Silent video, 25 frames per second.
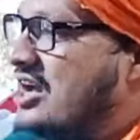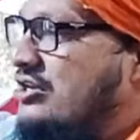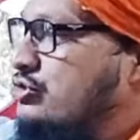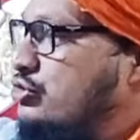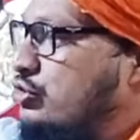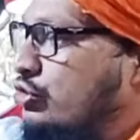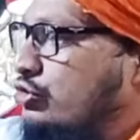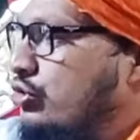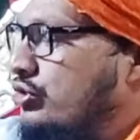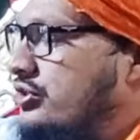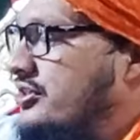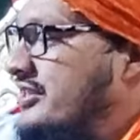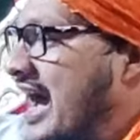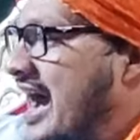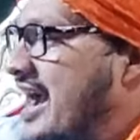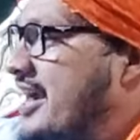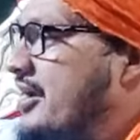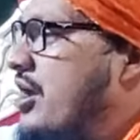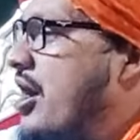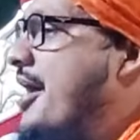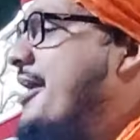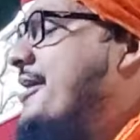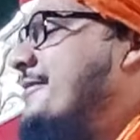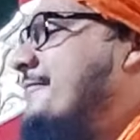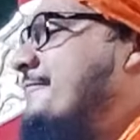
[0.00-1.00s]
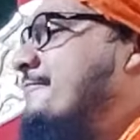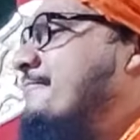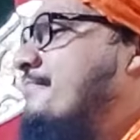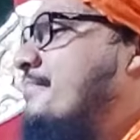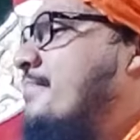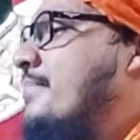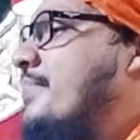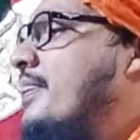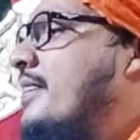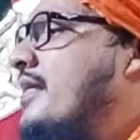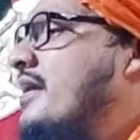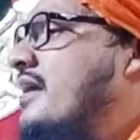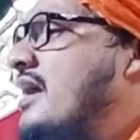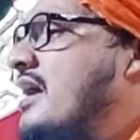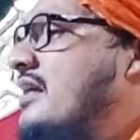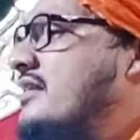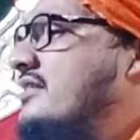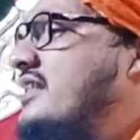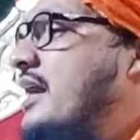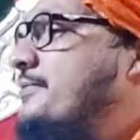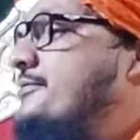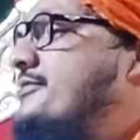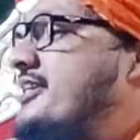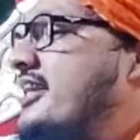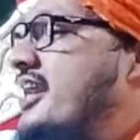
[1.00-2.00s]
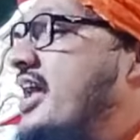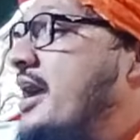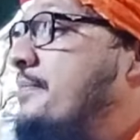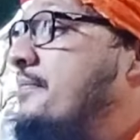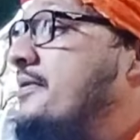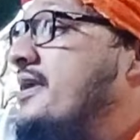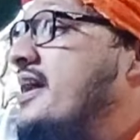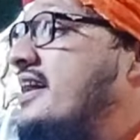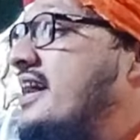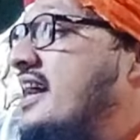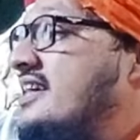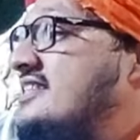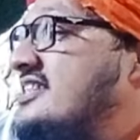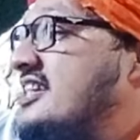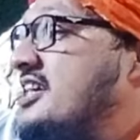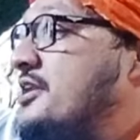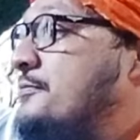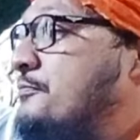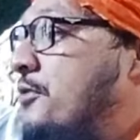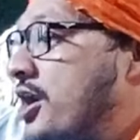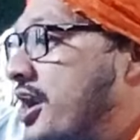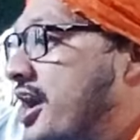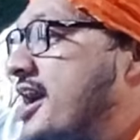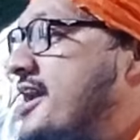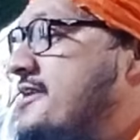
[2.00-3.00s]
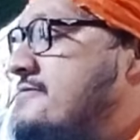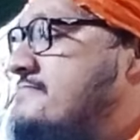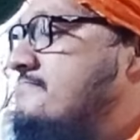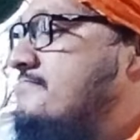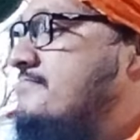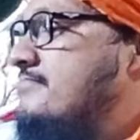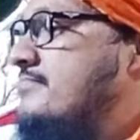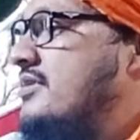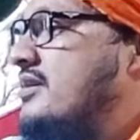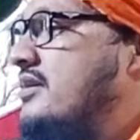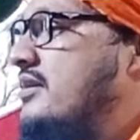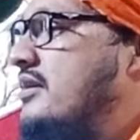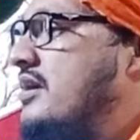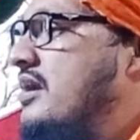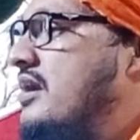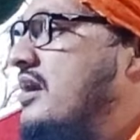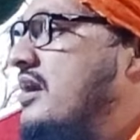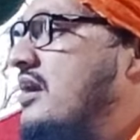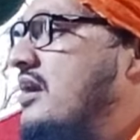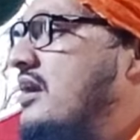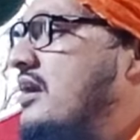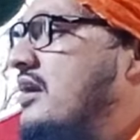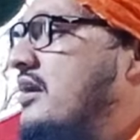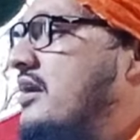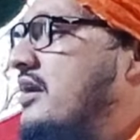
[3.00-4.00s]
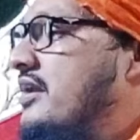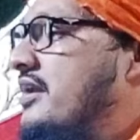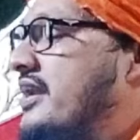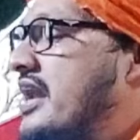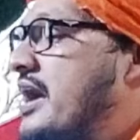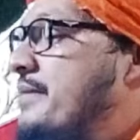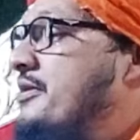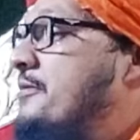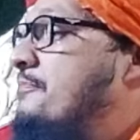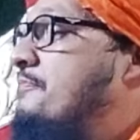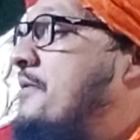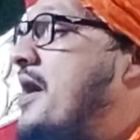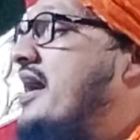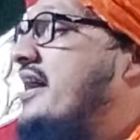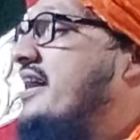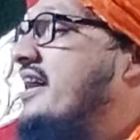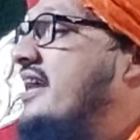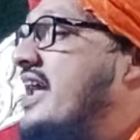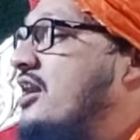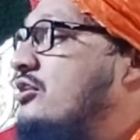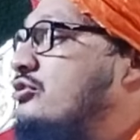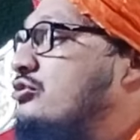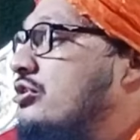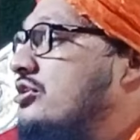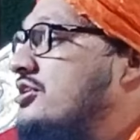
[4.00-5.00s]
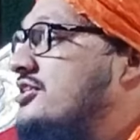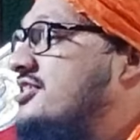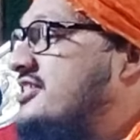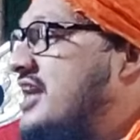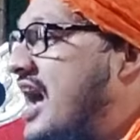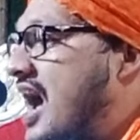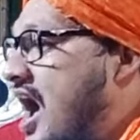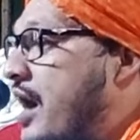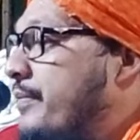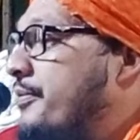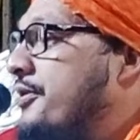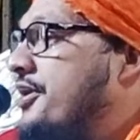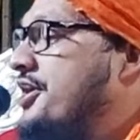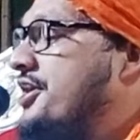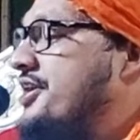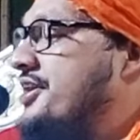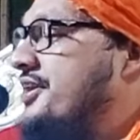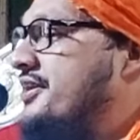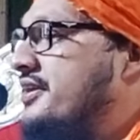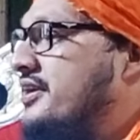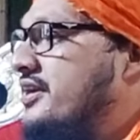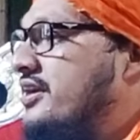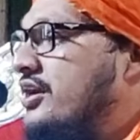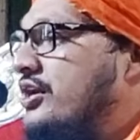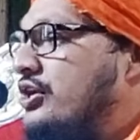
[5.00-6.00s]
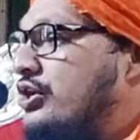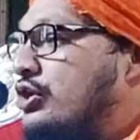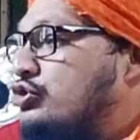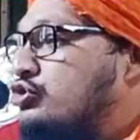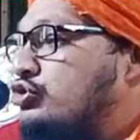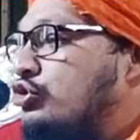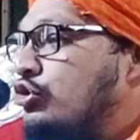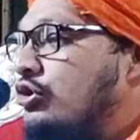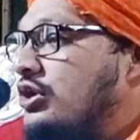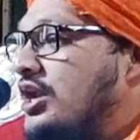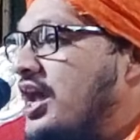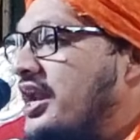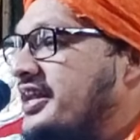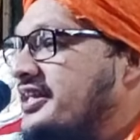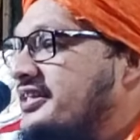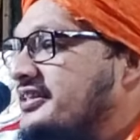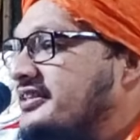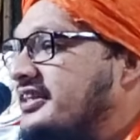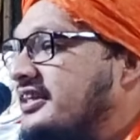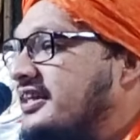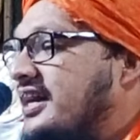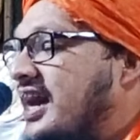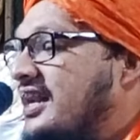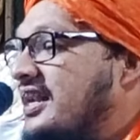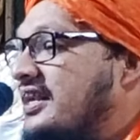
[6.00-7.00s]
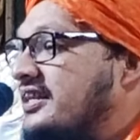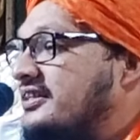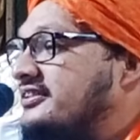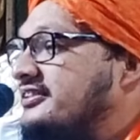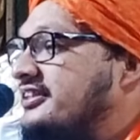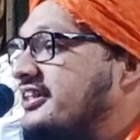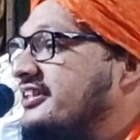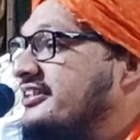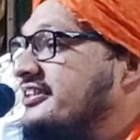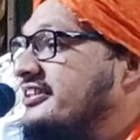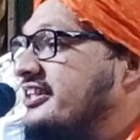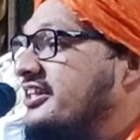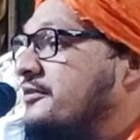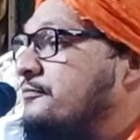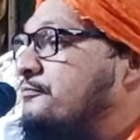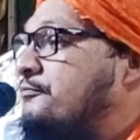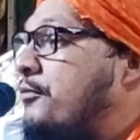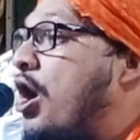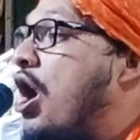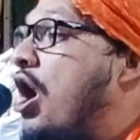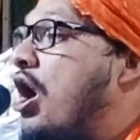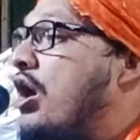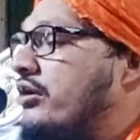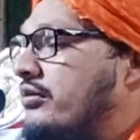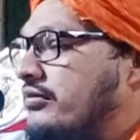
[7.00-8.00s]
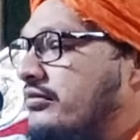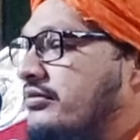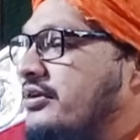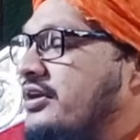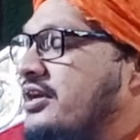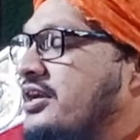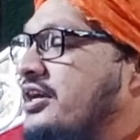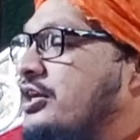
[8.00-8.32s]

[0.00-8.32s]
আর শুধু তাই নয় তাফসিরে ইবনে কাসির পড়েন নবী পাকের একজন সাহাবি রাসূলুল্লাহর ইন্তিকালের তিন দিন পর